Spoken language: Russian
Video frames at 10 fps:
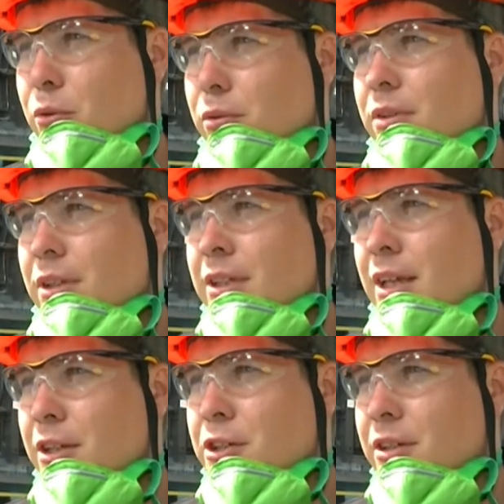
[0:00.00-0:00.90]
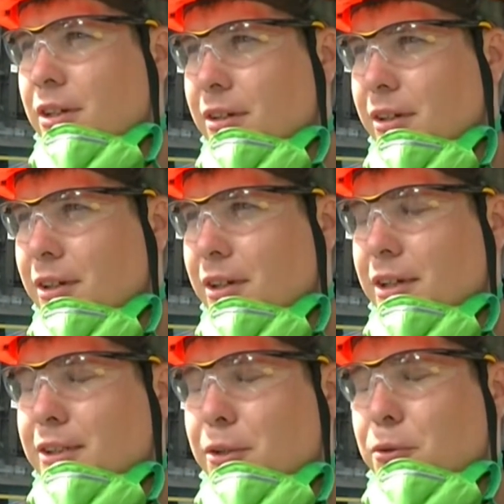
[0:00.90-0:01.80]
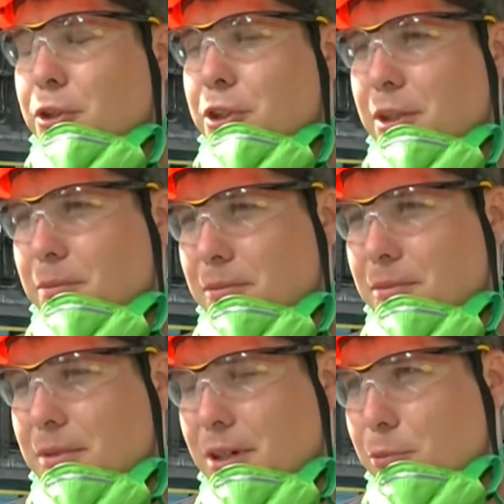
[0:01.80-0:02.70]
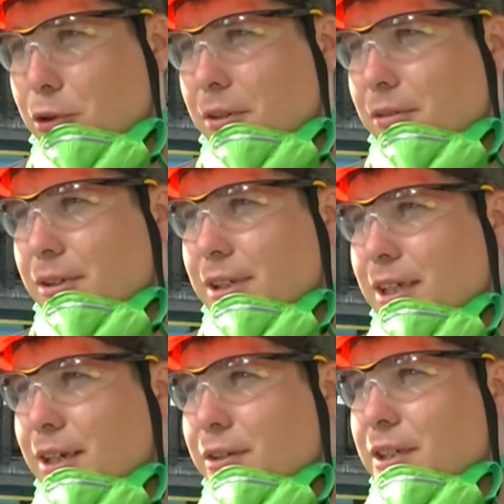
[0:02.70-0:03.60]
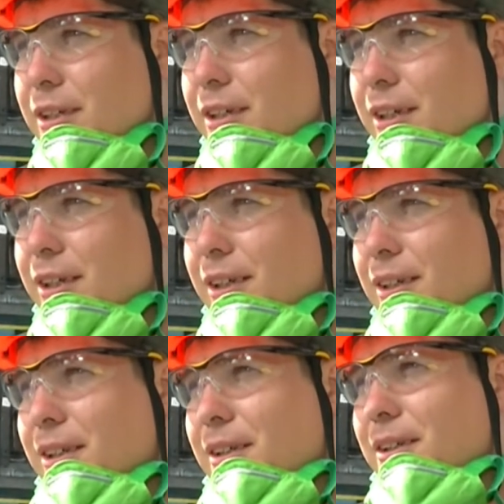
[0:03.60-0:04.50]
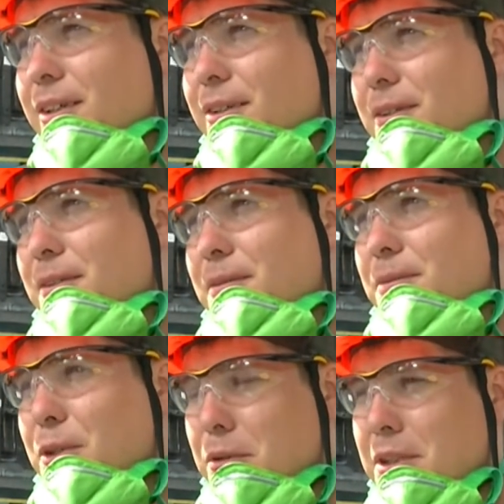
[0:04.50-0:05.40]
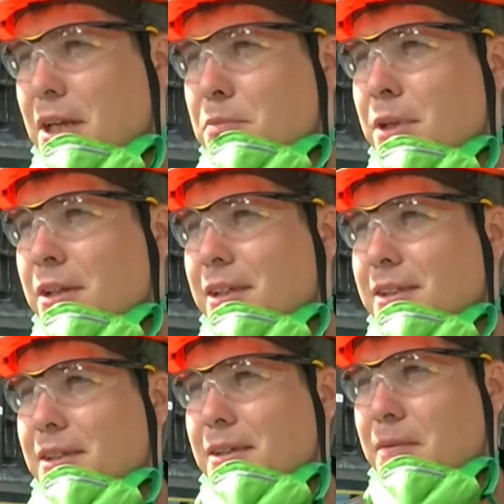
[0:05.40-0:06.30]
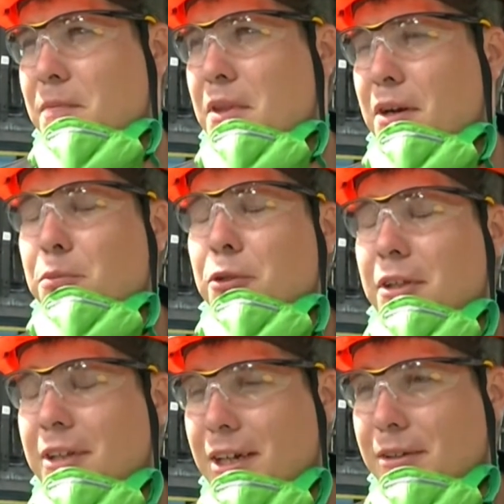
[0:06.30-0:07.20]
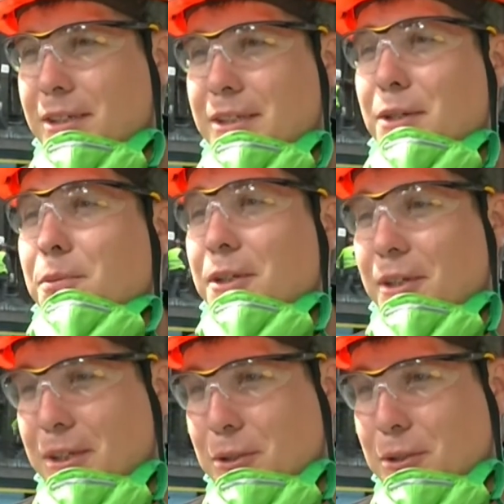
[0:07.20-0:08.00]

ну, достаточно гораздо лучше, чем работа в автосервисе. Э, тут стабильность, работа нравится, зарплата